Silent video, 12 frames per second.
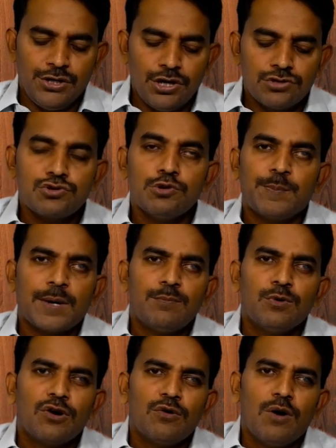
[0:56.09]
యేసు
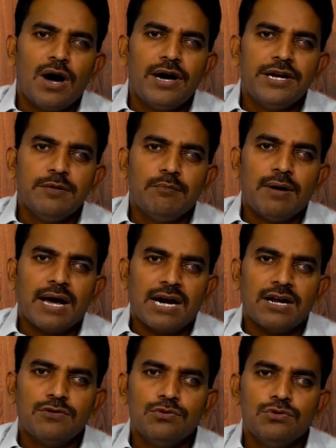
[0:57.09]
ప్రభువుల వారి
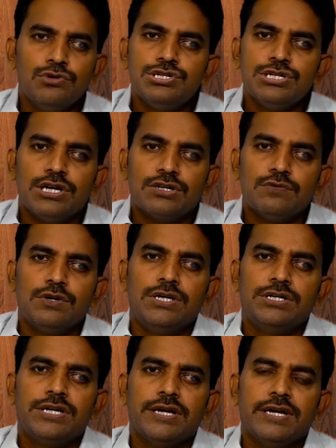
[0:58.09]
మరణం
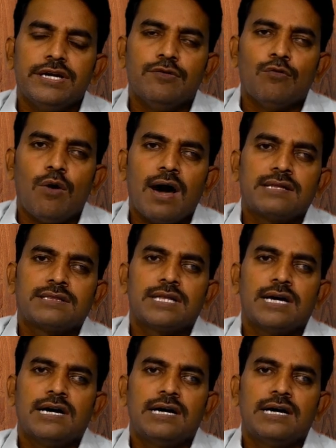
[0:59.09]
గూర్చినటువంటి వార్త